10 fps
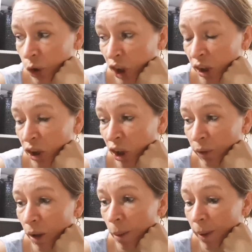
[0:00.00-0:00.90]
Bon,
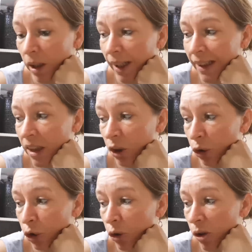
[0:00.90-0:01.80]
je voir après Alexis
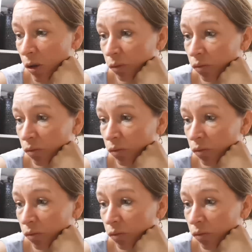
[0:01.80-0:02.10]
s'en sort